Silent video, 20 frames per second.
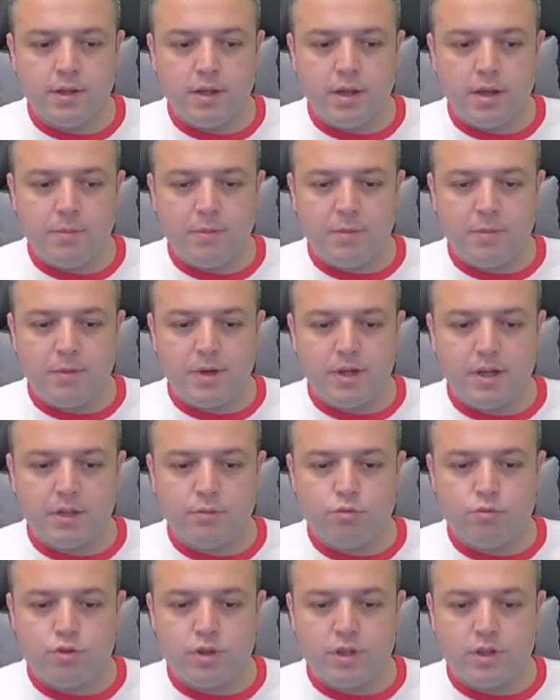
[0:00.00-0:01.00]
Hemen
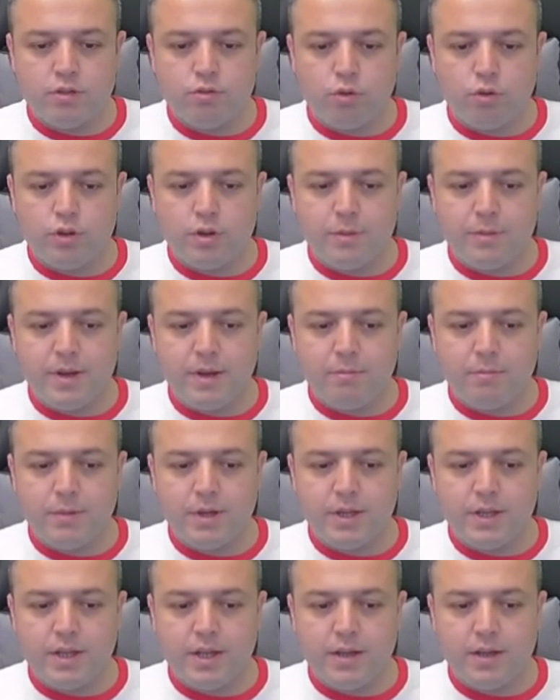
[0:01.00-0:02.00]
bakalım üzerinde oynama
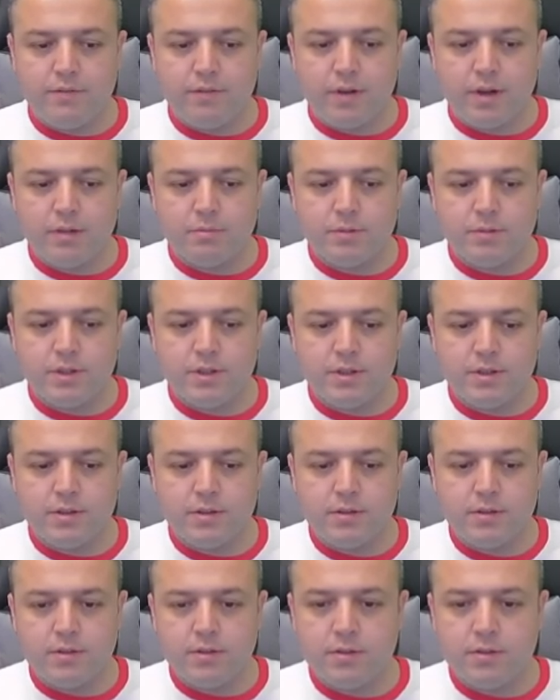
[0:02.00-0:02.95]
yapmaya gerek var mı?